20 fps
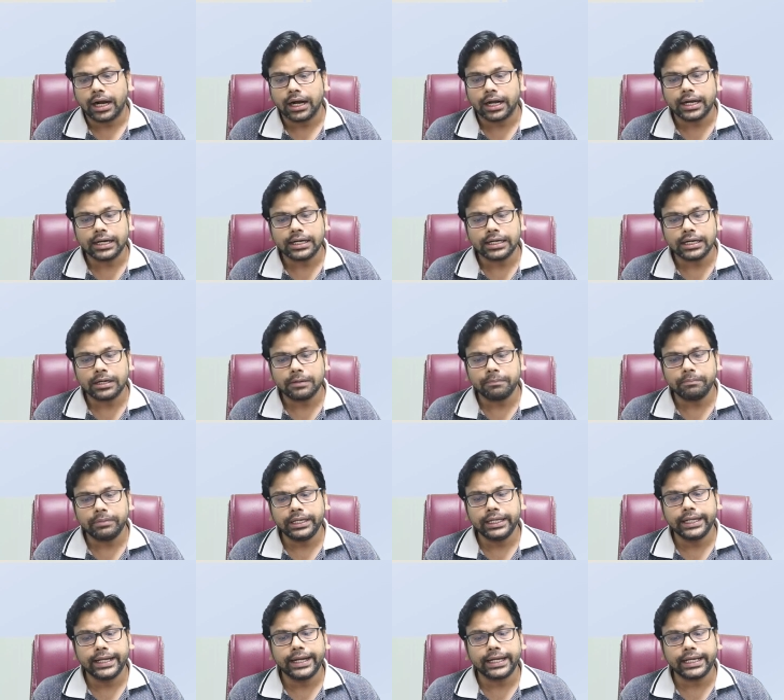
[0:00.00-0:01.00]
अगर हम
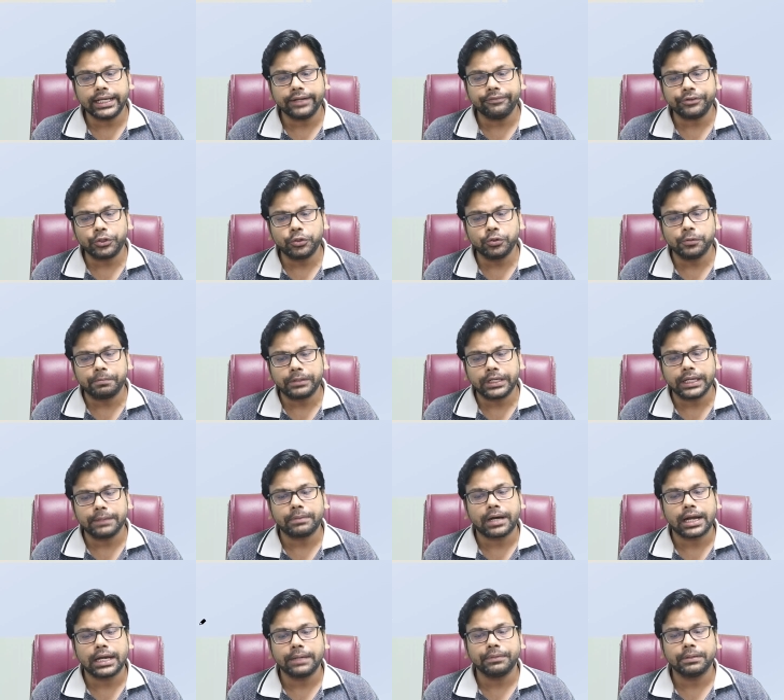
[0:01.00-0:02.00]
निगेटिव क्यूब के
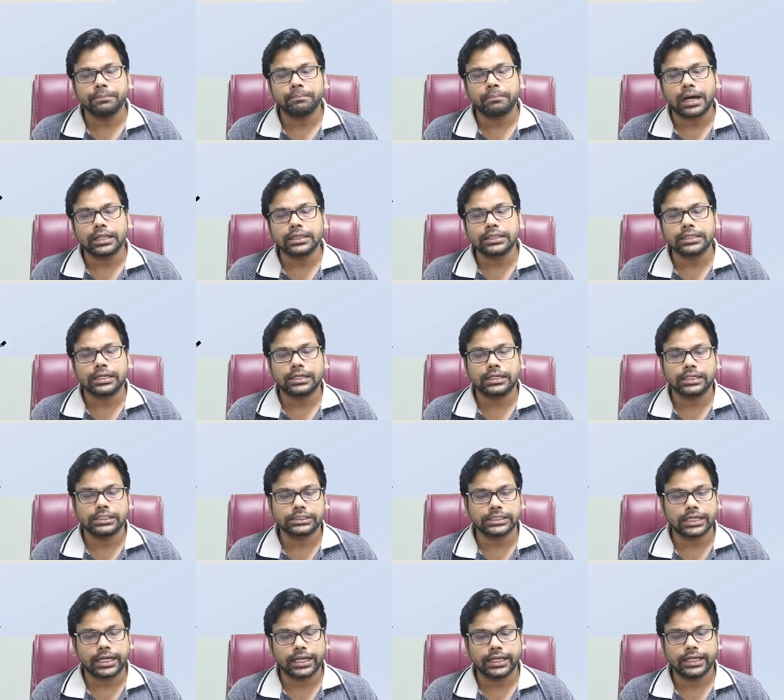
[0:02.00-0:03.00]
बारे में बात करना
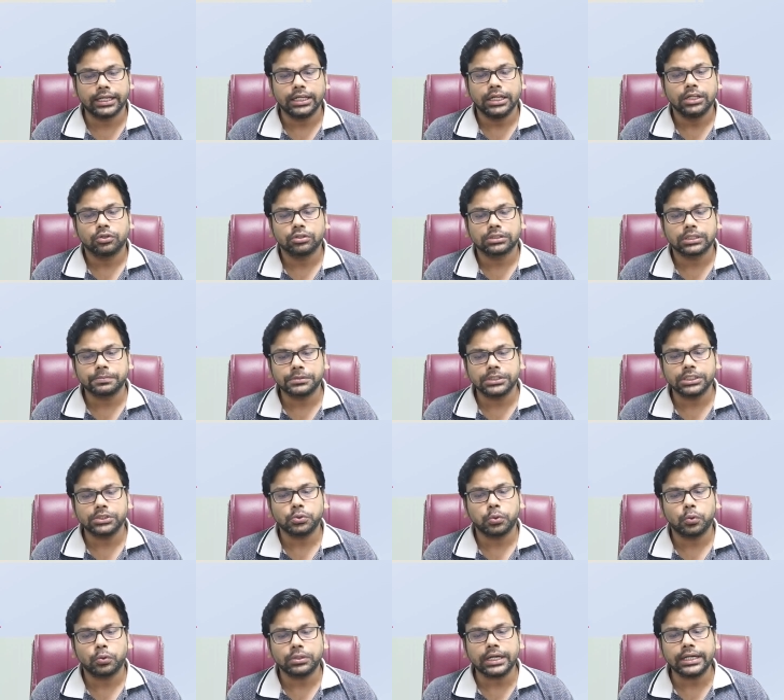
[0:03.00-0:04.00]
चाहे तो सबसे
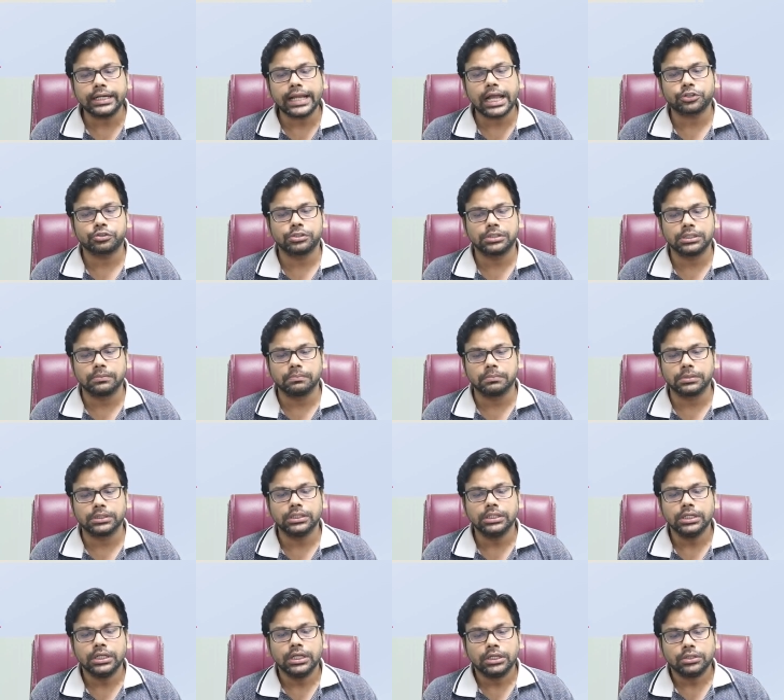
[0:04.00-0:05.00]
छोटा नेचुरल
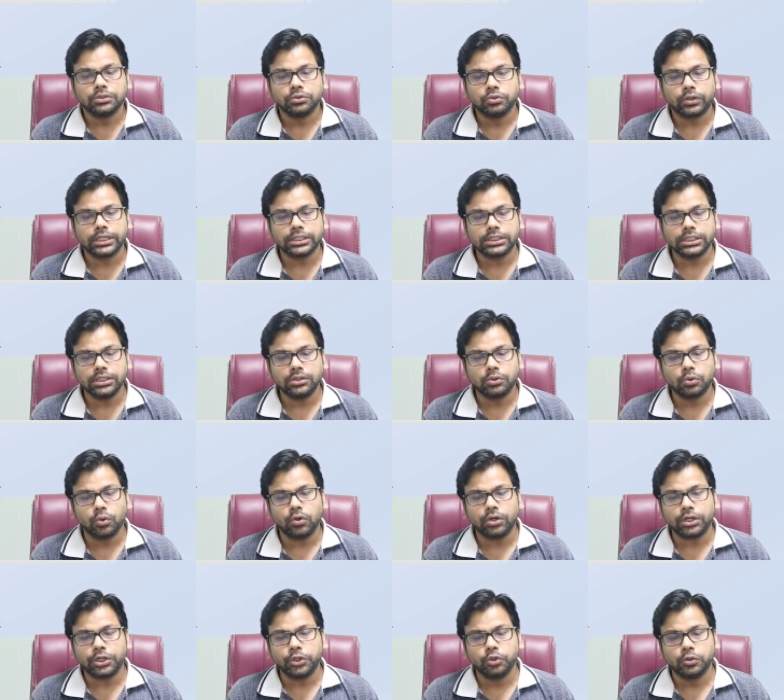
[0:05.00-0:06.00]
नंबर जो किसी
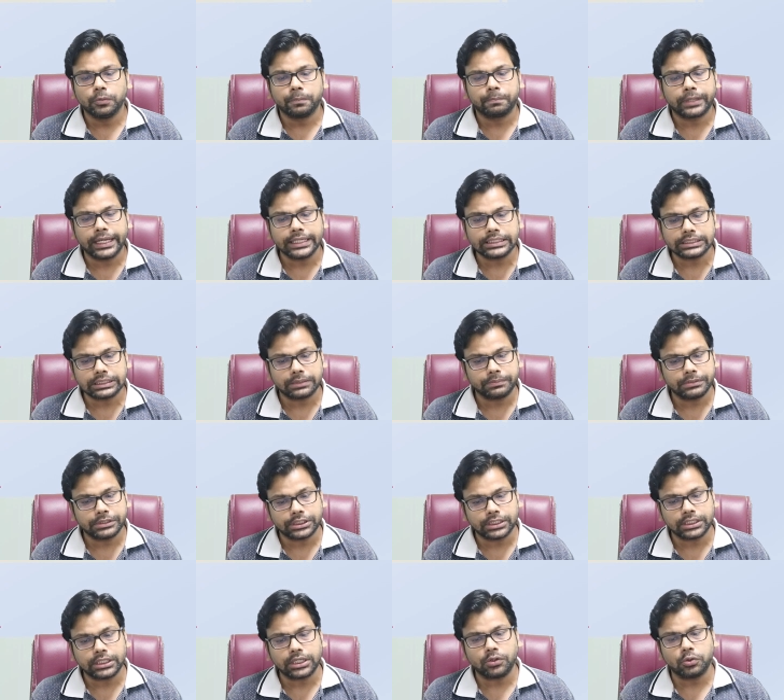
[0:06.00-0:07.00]
दो क्यूब के
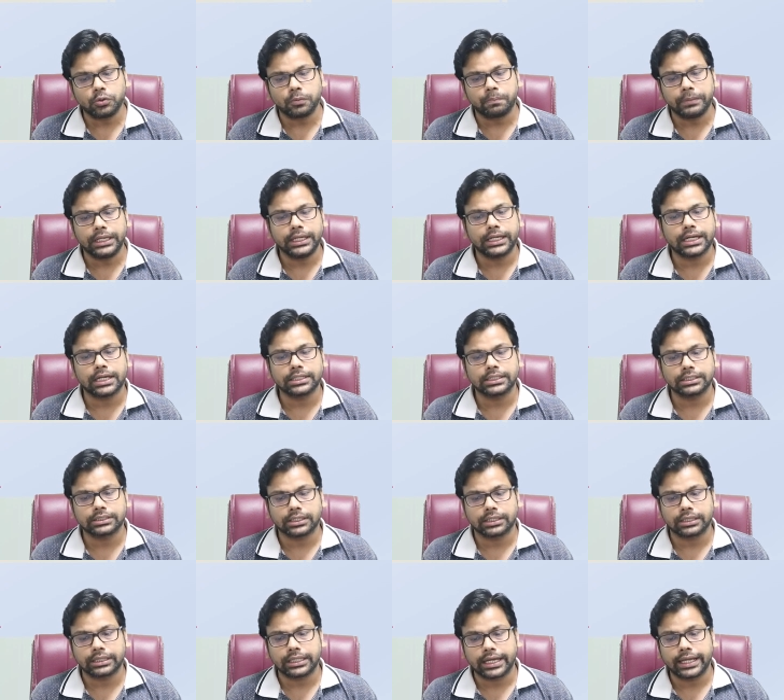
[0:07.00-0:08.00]
समेशन के रूप में लिखा जा
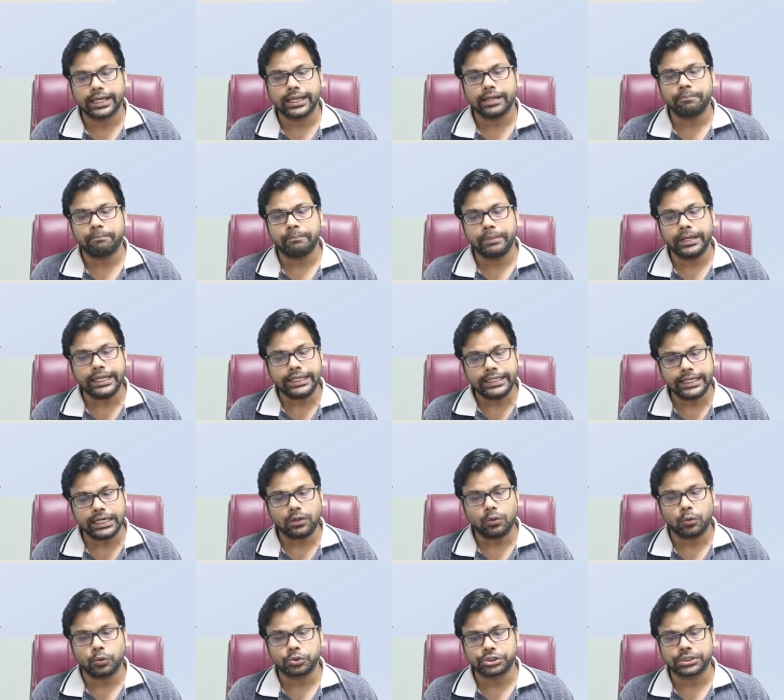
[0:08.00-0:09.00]
सकता है पे ये
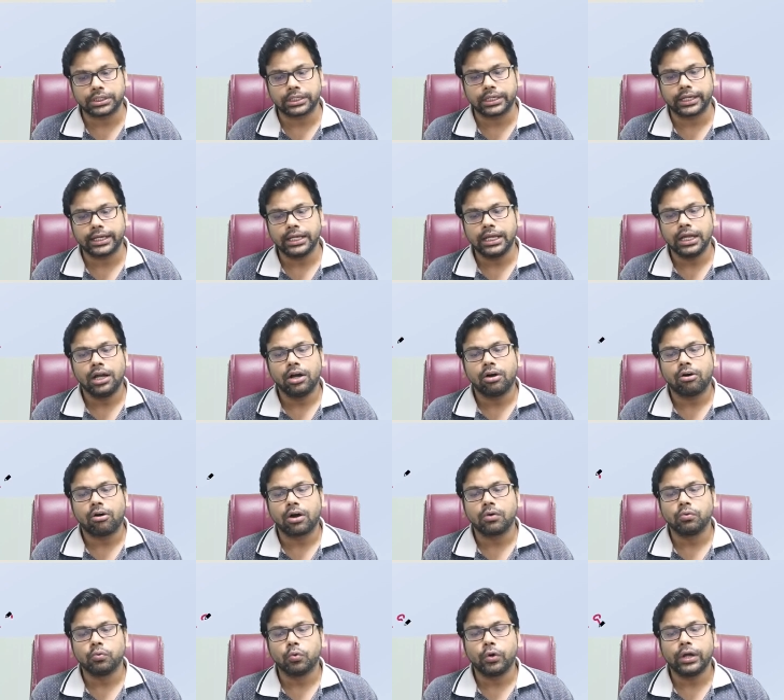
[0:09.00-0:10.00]
क्वेश्चन है
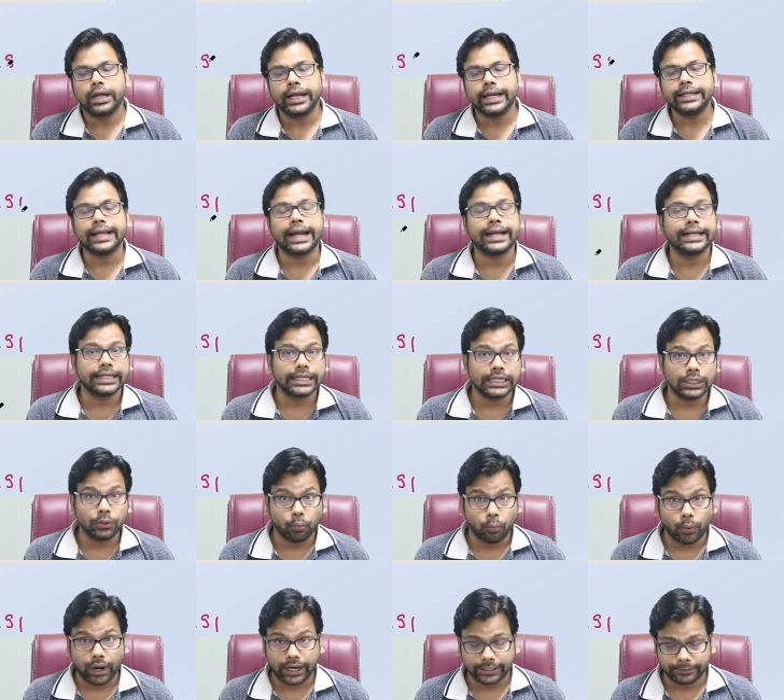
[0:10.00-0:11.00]
और वो है
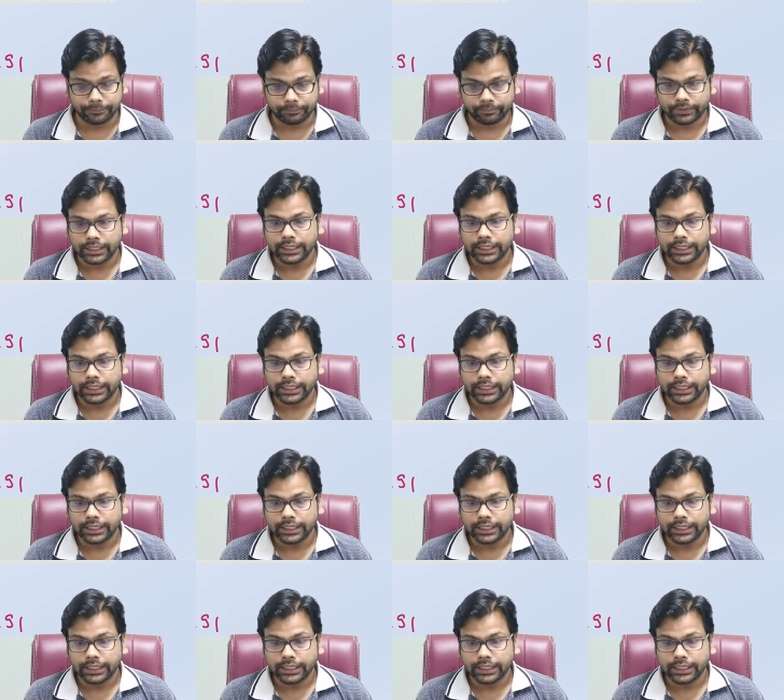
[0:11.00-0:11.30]
91